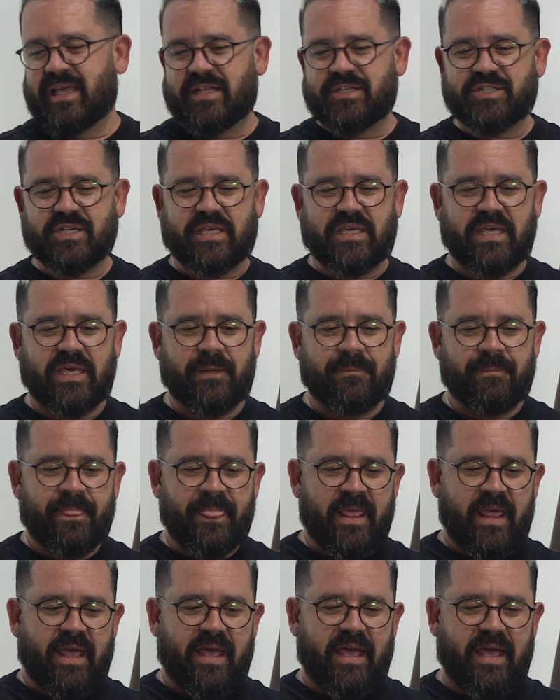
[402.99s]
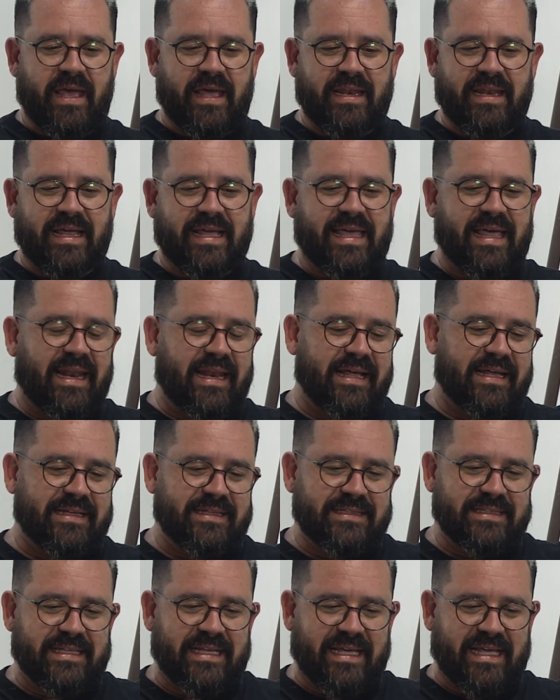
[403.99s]
de que é, naquela
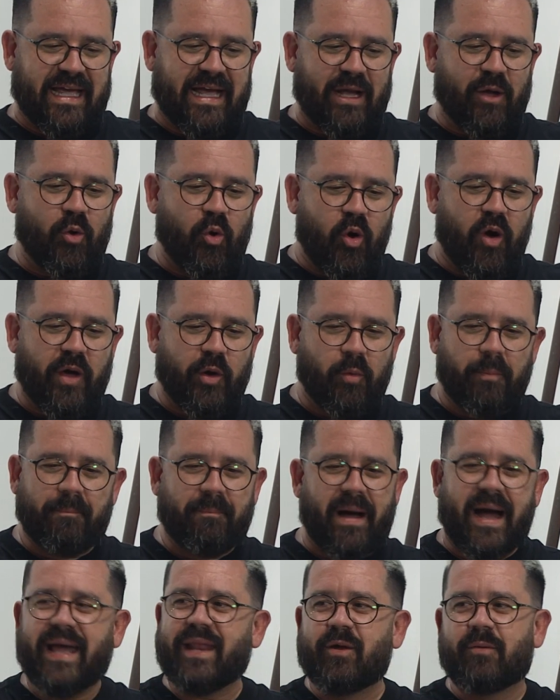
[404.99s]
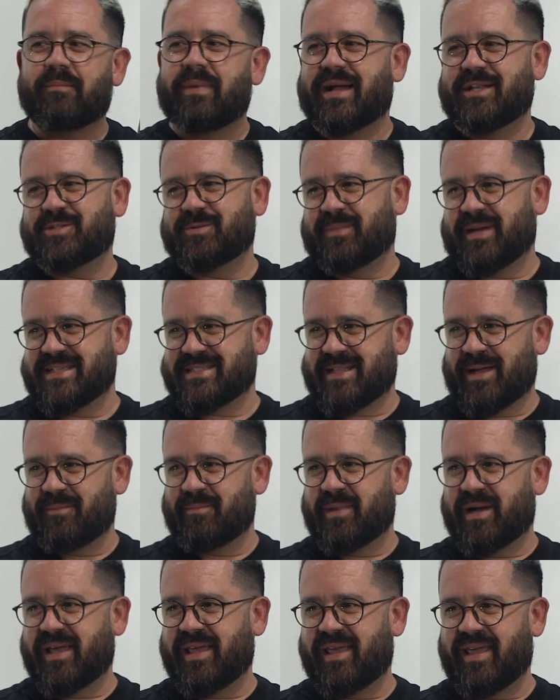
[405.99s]
na, agora o pai não bate mais na
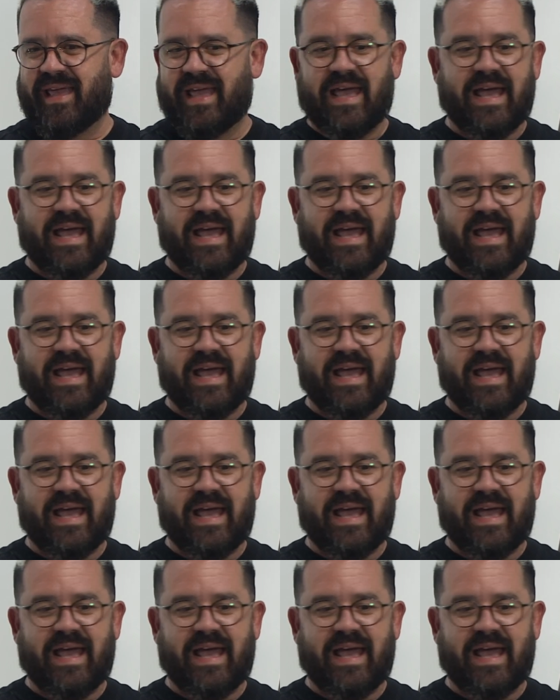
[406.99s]
mãe,